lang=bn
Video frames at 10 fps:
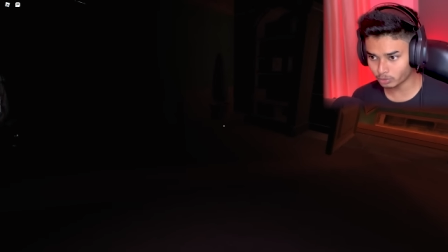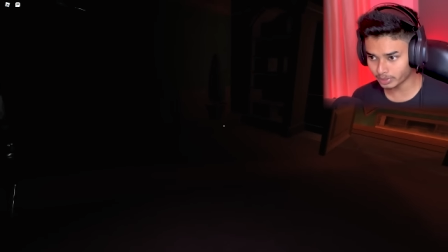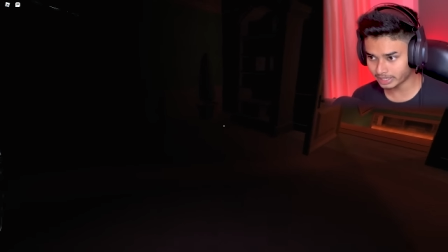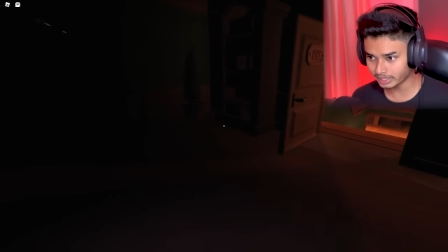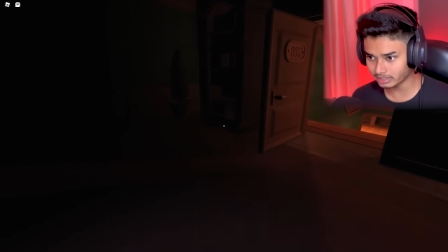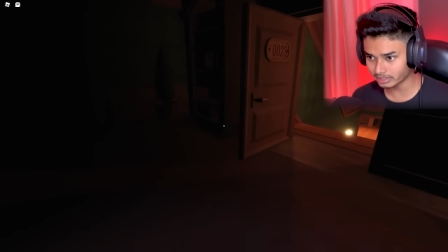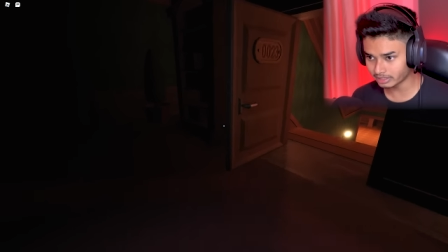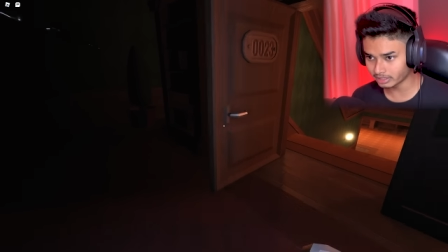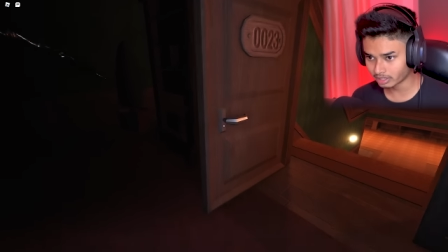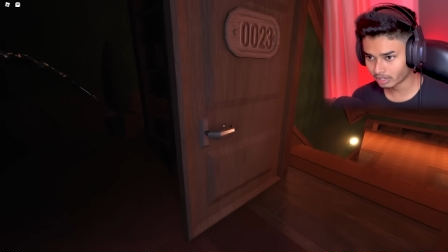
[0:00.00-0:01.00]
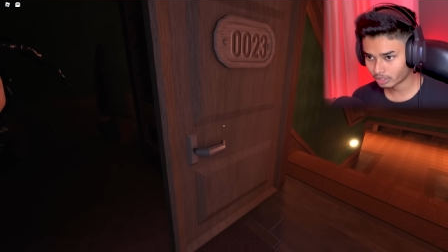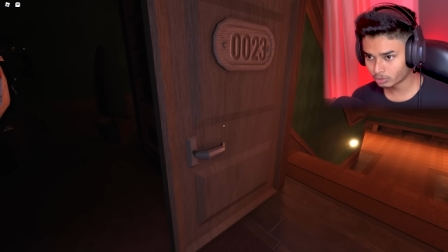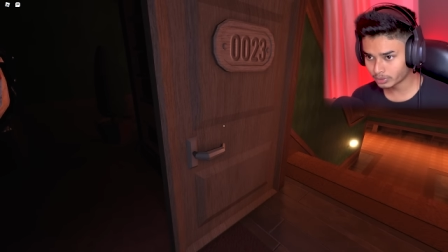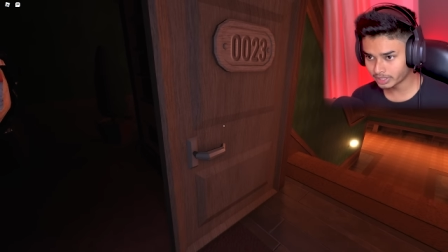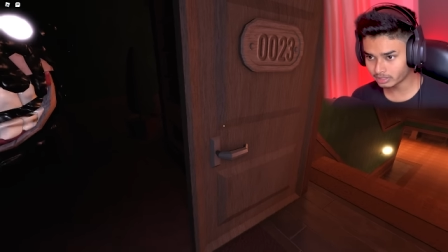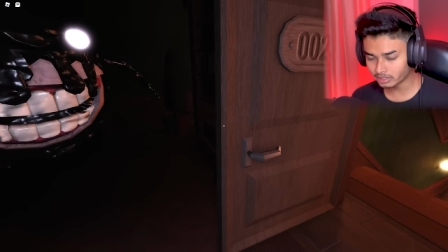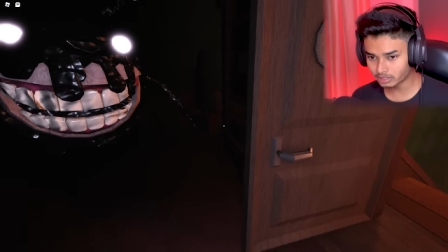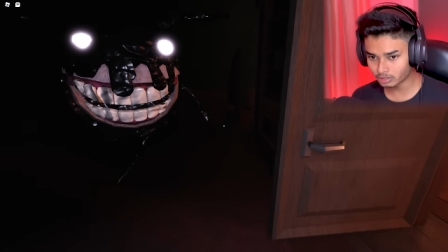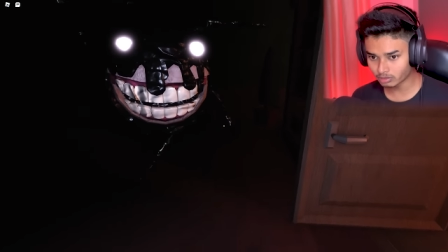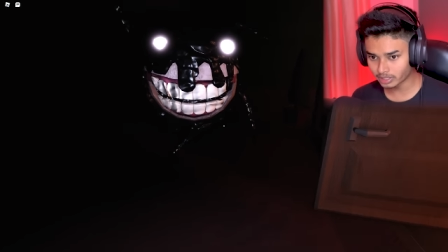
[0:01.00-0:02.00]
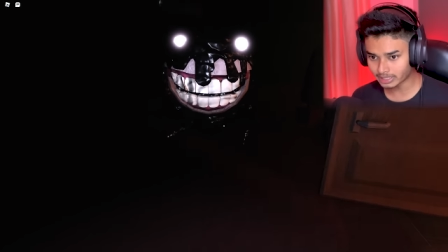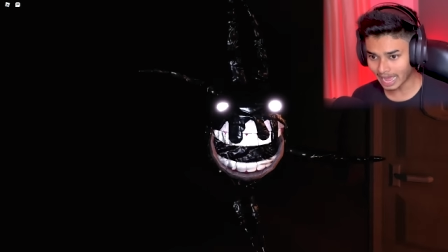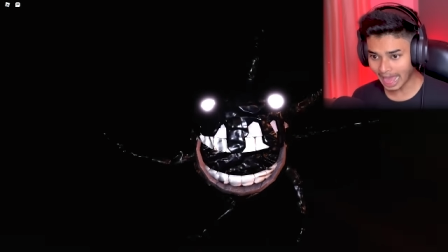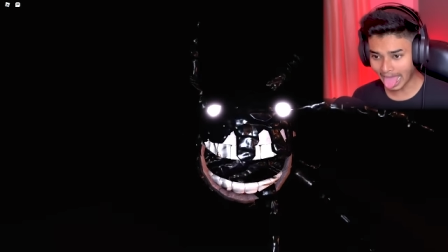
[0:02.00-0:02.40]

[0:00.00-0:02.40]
টোয়েন্টি থ্রি টোয়েন্টি থ্রিতে চলে এসেছি